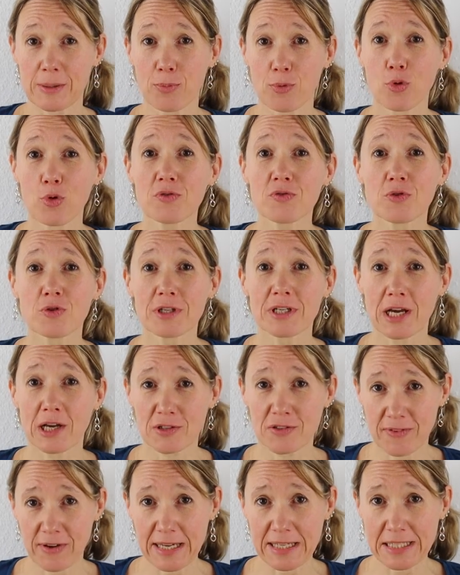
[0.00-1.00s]
Unser Brot wurde
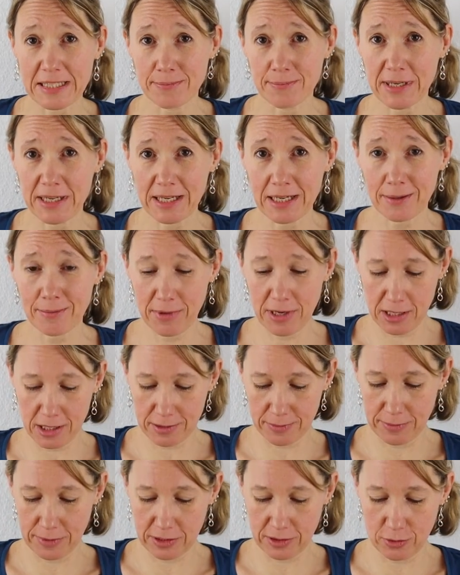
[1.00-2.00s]
ja aus Weizenmehl
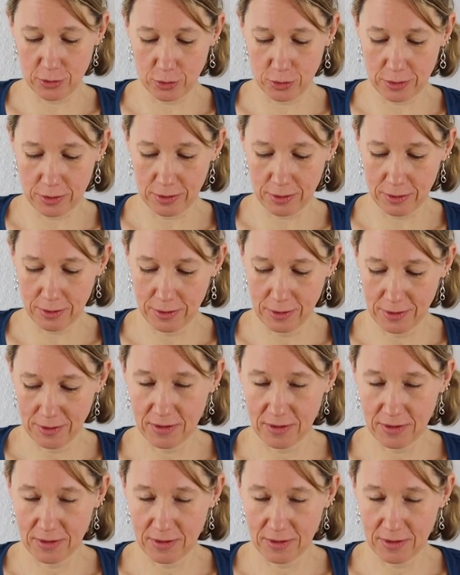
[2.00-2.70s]
gemacht. Mal gucken,